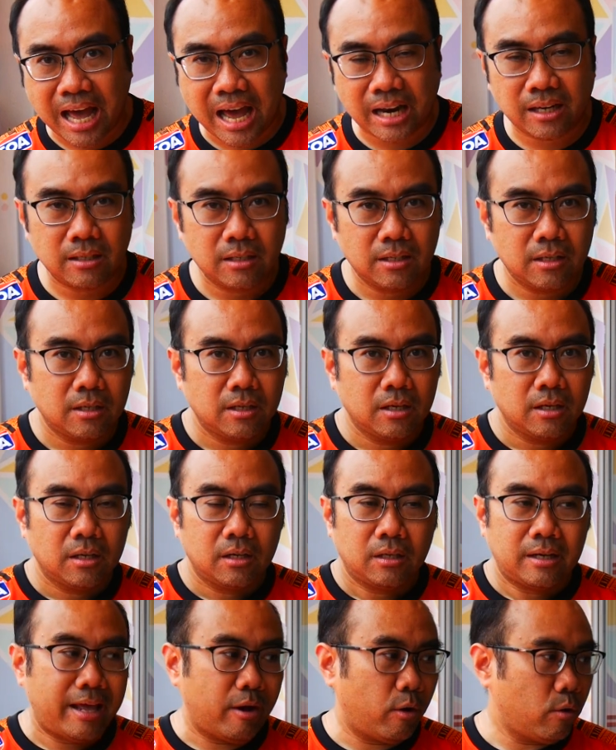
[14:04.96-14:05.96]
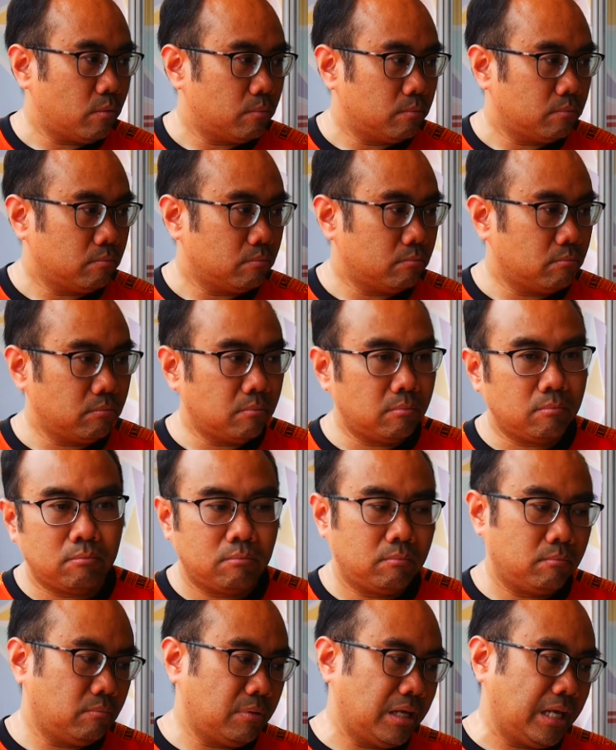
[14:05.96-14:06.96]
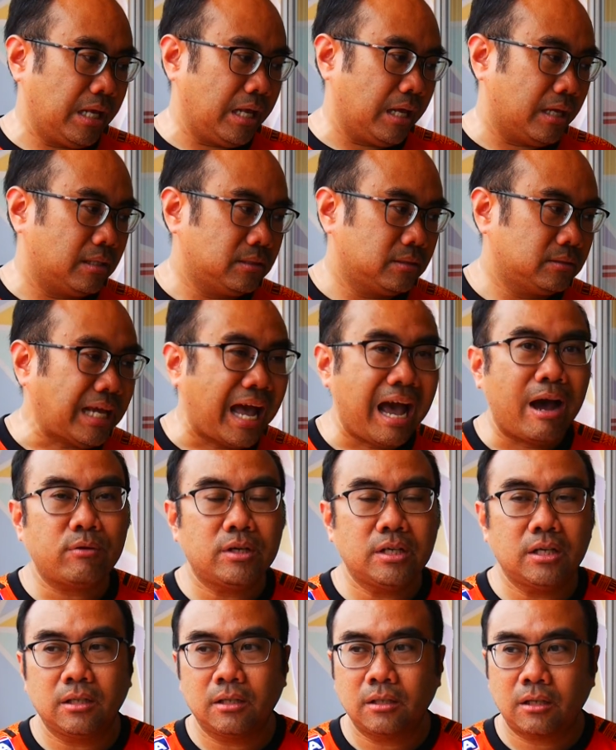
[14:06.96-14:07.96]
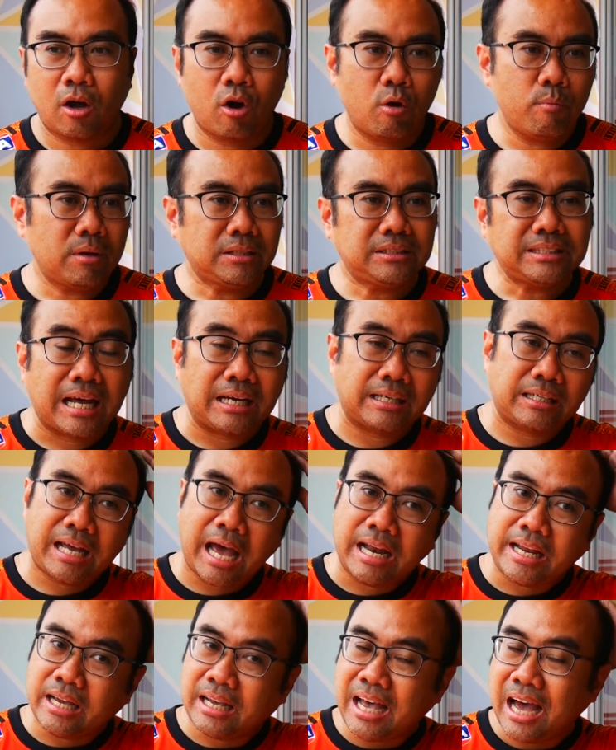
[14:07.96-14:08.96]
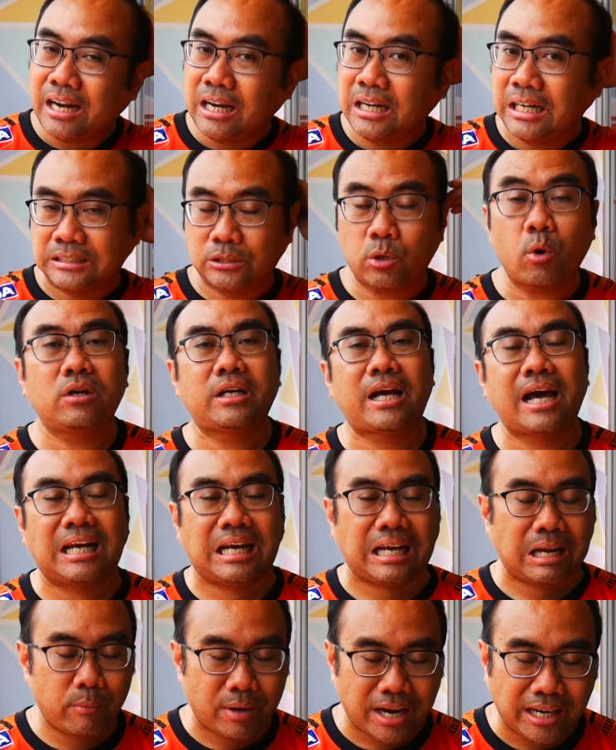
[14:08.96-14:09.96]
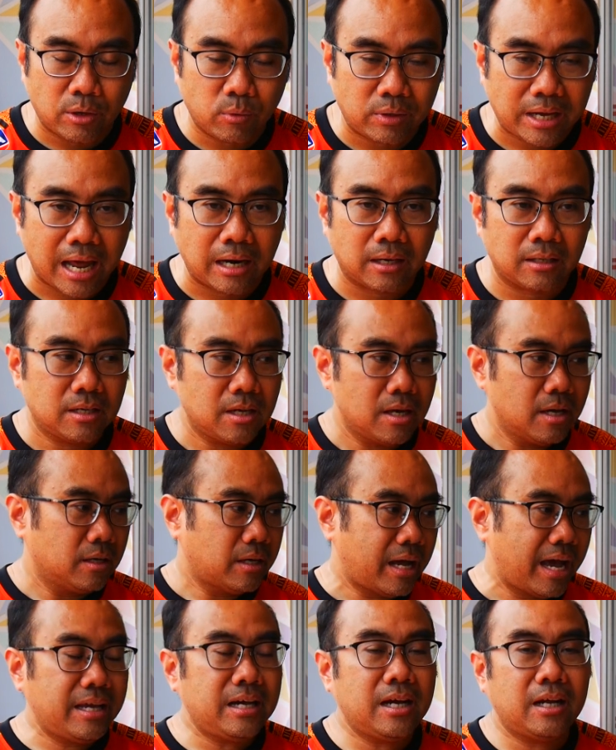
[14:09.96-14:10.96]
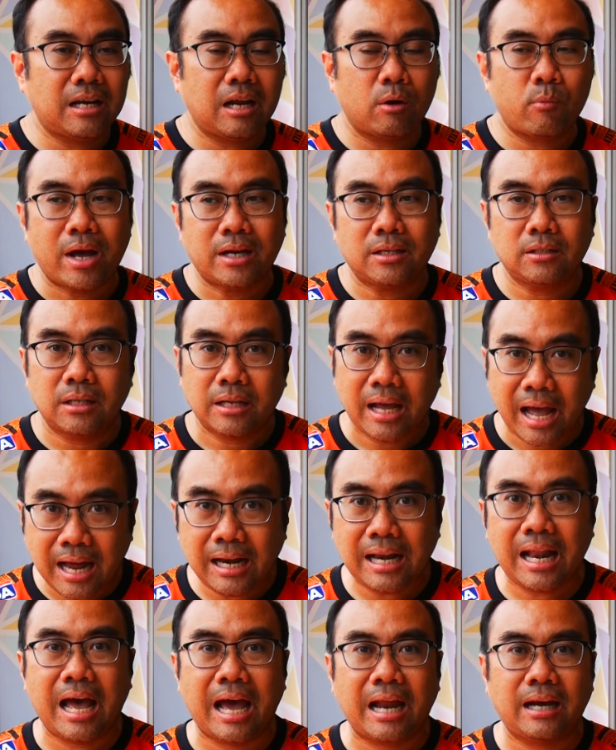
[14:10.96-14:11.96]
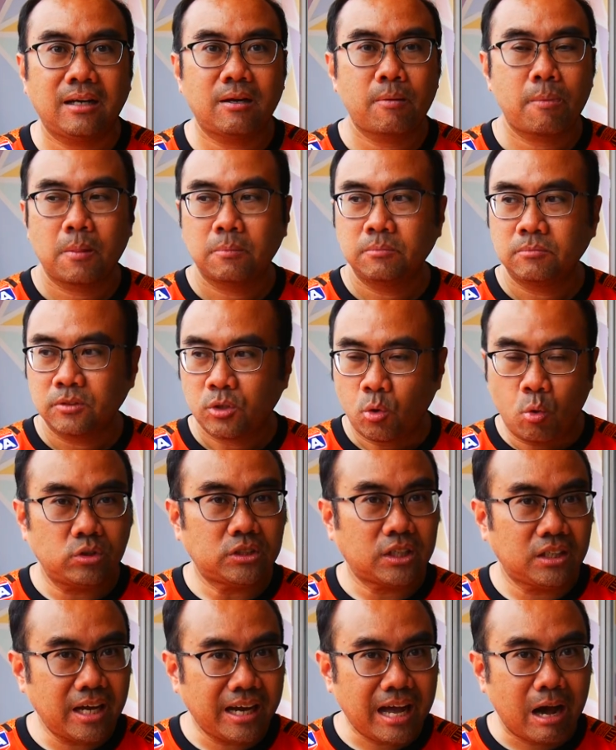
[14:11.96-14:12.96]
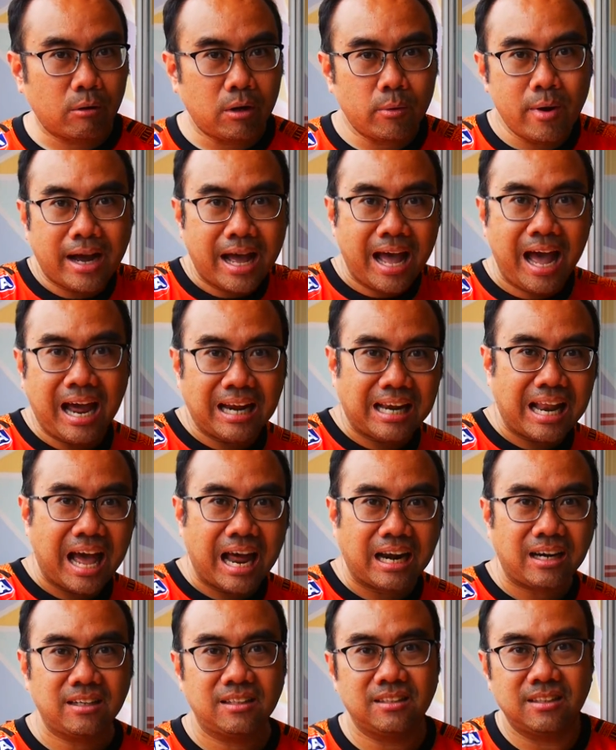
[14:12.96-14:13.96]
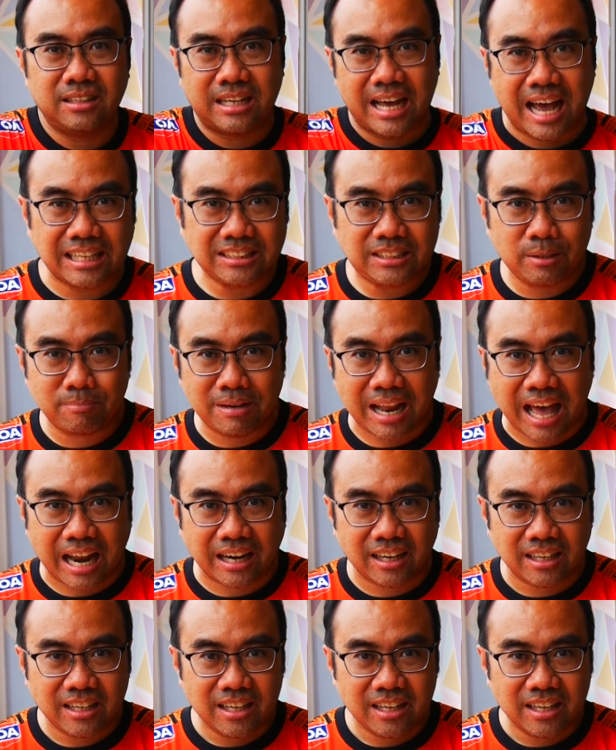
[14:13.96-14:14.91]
ล้าน แล้วมีอีกเจ้าหนึ่งเขามาจัดการแข่งขันชนกันในเวลาเดียวกัน ให้เงินรางวัล5ล้าน คุณจะเลือกเอาระหว่าง5ล้านหรือ50ล้าน